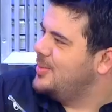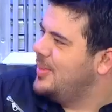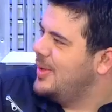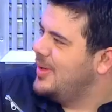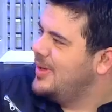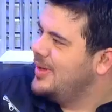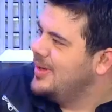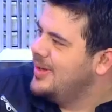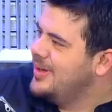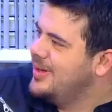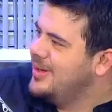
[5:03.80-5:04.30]
duydun?
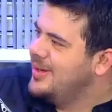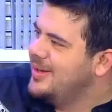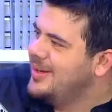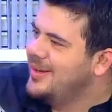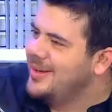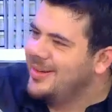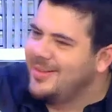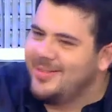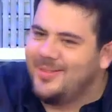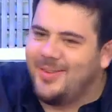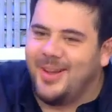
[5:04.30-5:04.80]

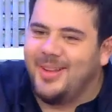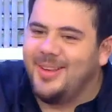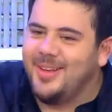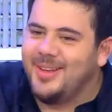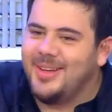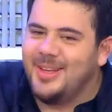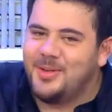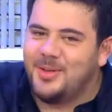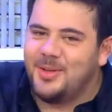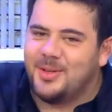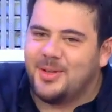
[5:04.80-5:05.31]
Vallahi
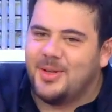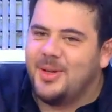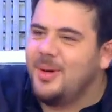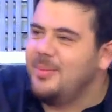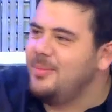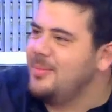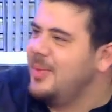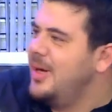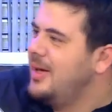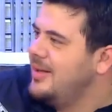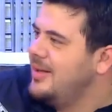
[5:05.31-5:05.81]
ne duydun abi? Ben...